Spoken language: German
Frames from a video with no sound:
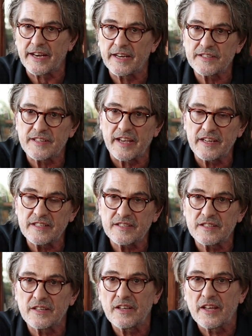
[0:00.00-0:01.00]

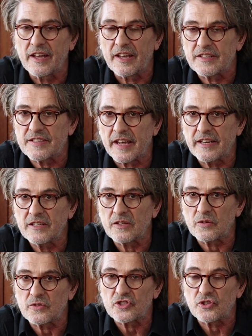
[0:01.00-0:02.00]
Einerseits ein
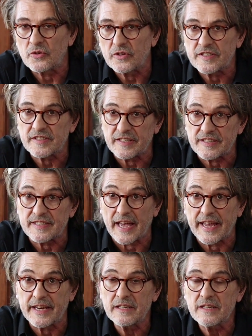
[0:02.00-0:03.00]
zeitlos schönes
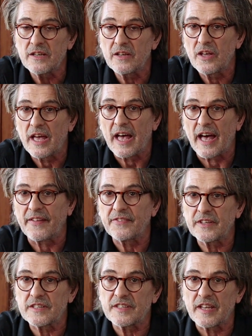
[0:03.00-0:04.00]
Design,
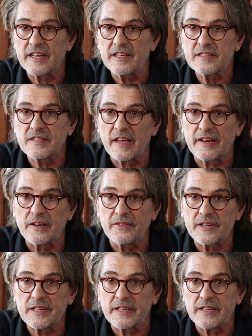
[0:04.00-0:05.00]
andererseits
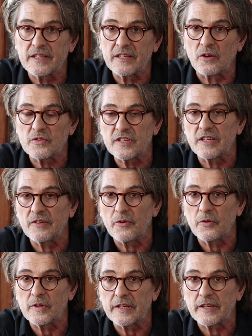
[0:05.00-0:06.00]
eine wirklich
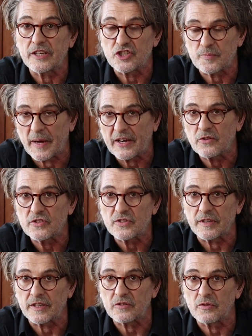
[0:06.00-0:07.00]
außergewöhnliche
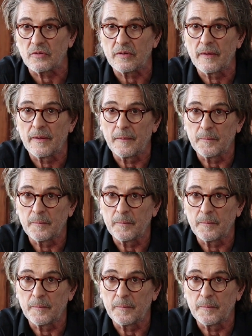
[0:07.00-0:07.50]
Entspannungswirkung.